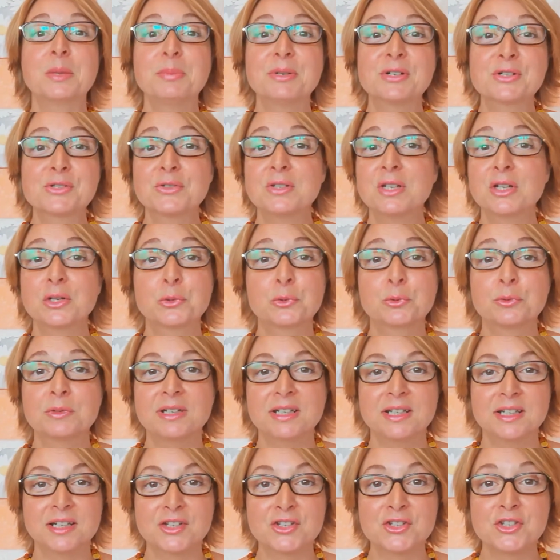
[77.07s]
persona con
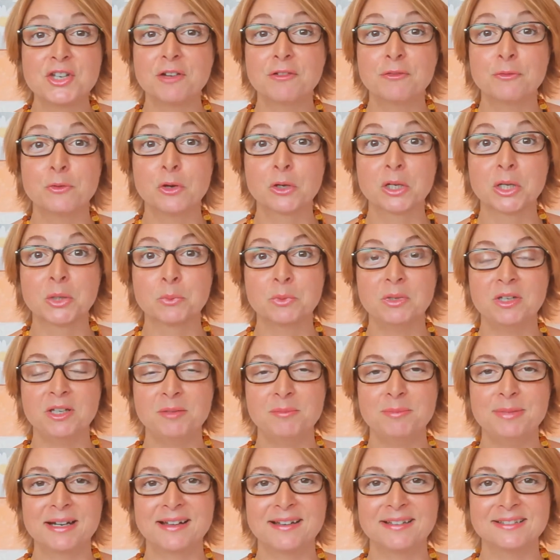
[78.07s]
un'energia fuoco
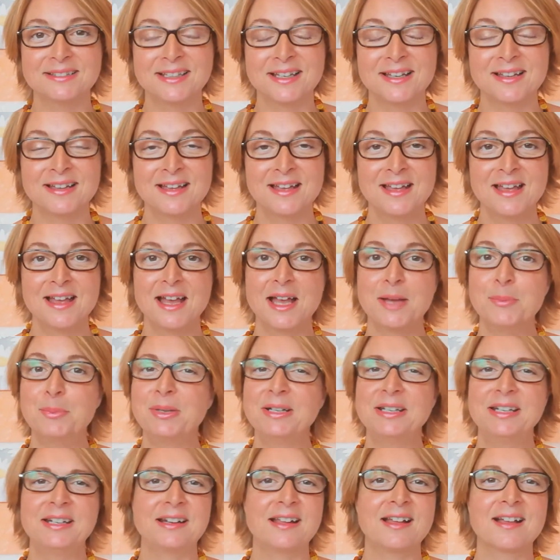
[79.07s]
equilibrata
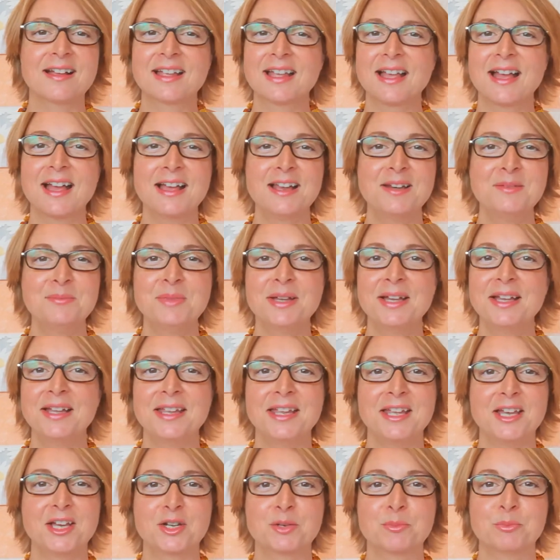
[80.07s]
apparirà calma
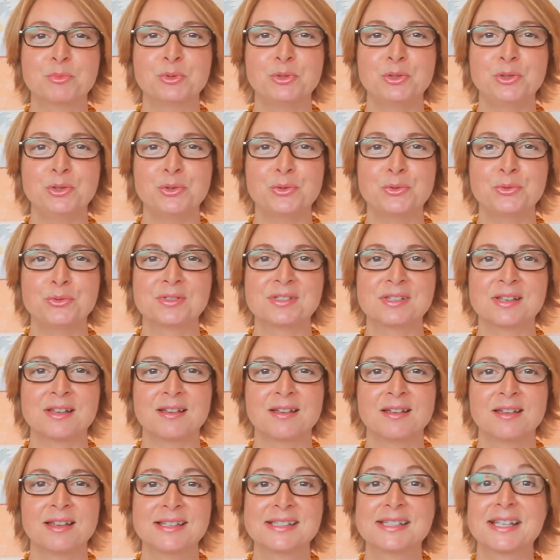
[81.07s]
e
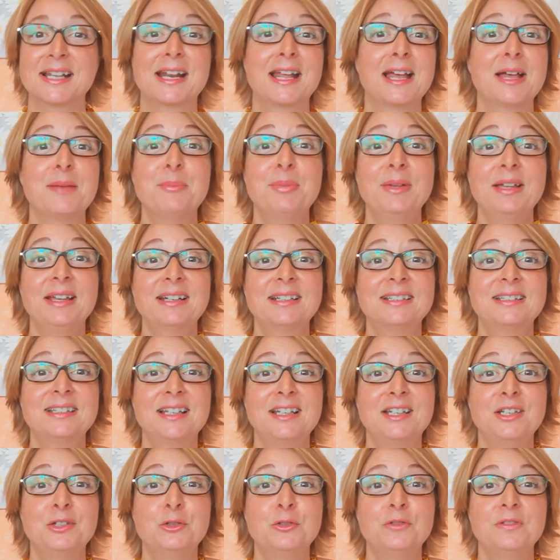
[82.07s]
armoniosa, sarà aperta
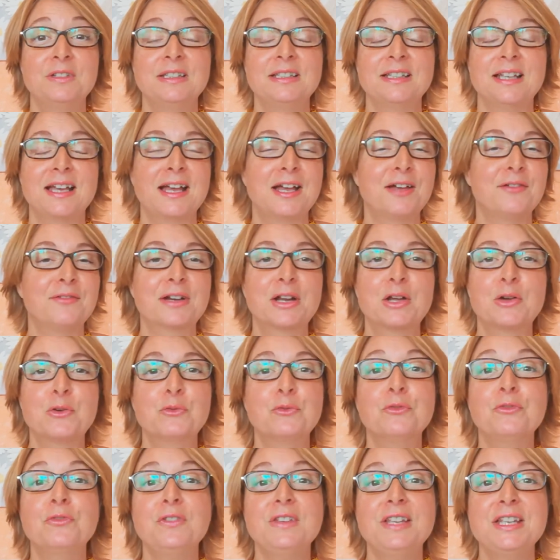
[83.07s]
alle novità, avrà
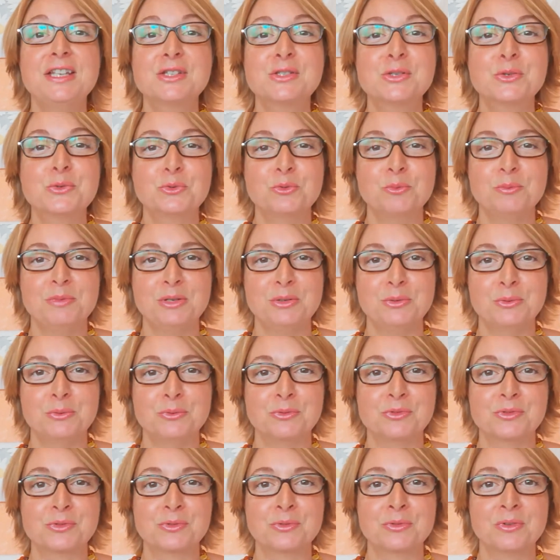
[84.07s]
un viso
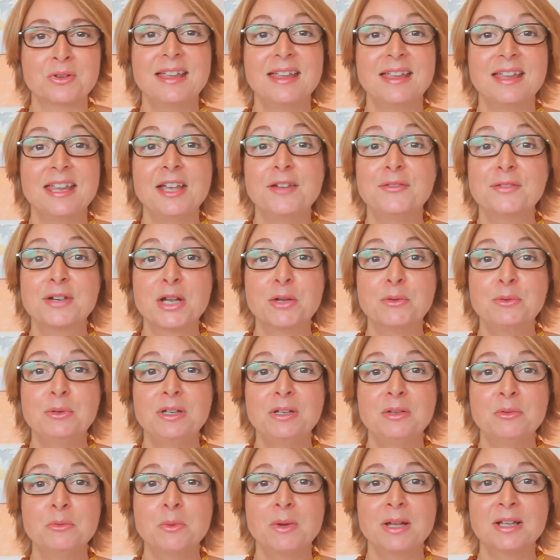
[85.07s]
luminoso e avrà un
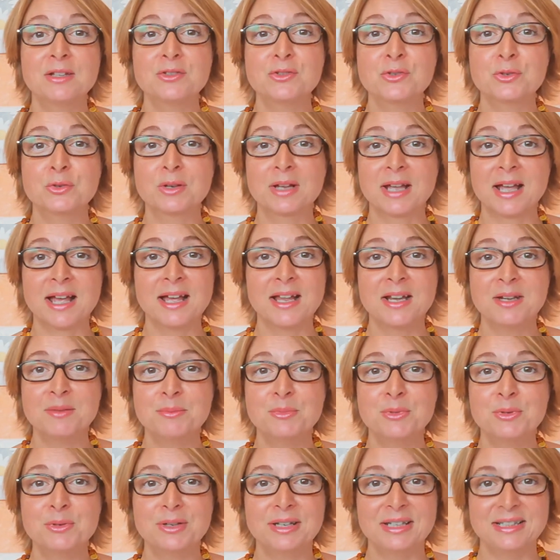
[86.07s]
linguaggio
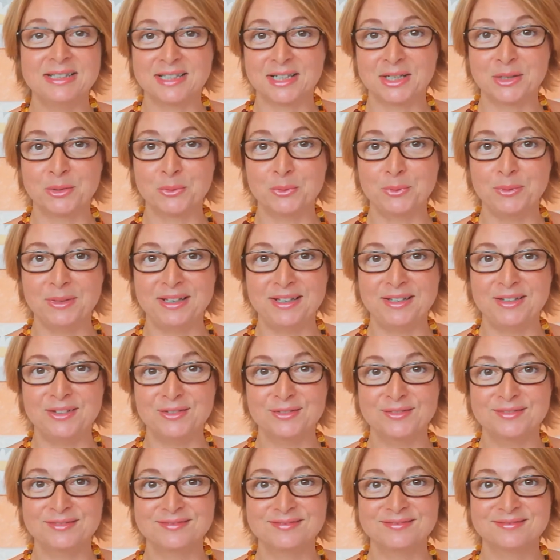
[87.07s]
calmo e tranquillo.
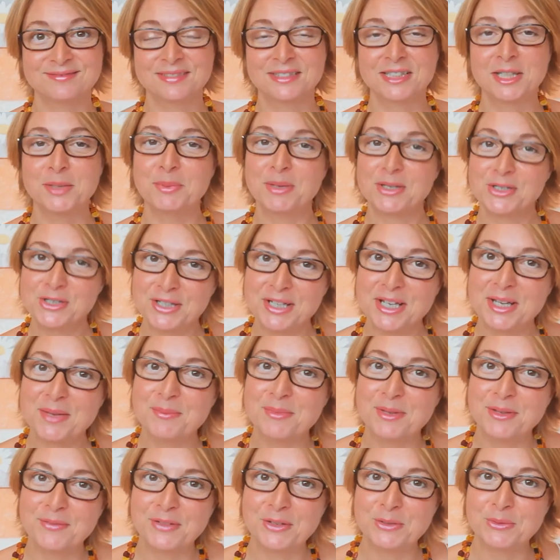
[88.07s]
Ti
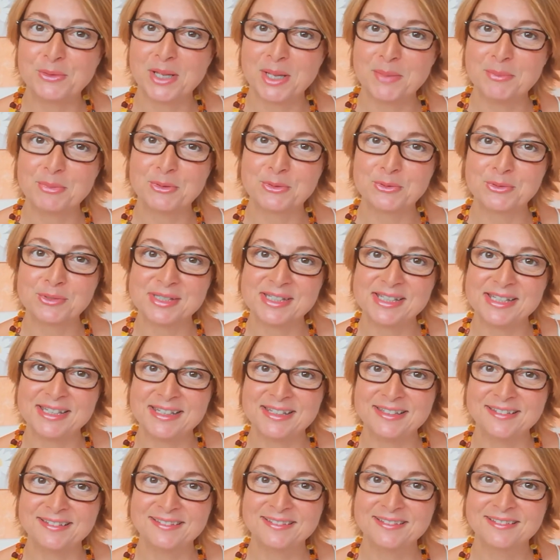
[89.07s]
piacerebbe avere un capo
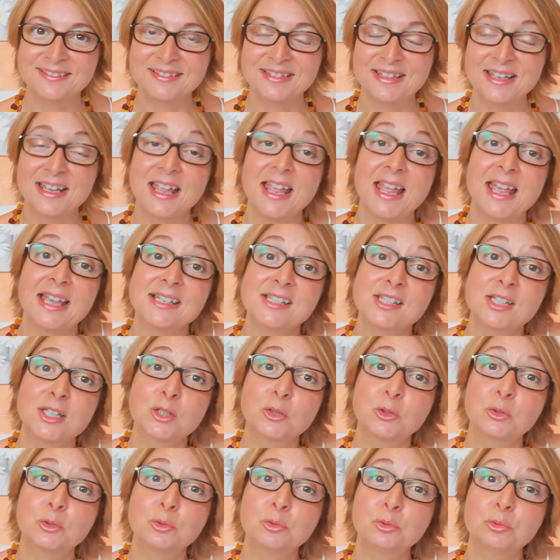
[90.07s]
così? E
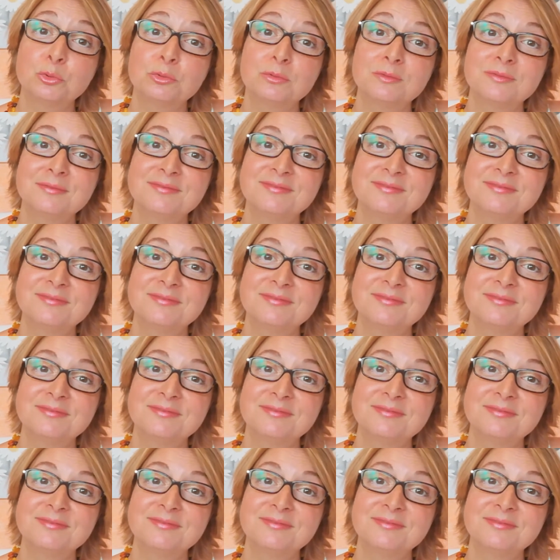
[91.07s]
esserlo tu?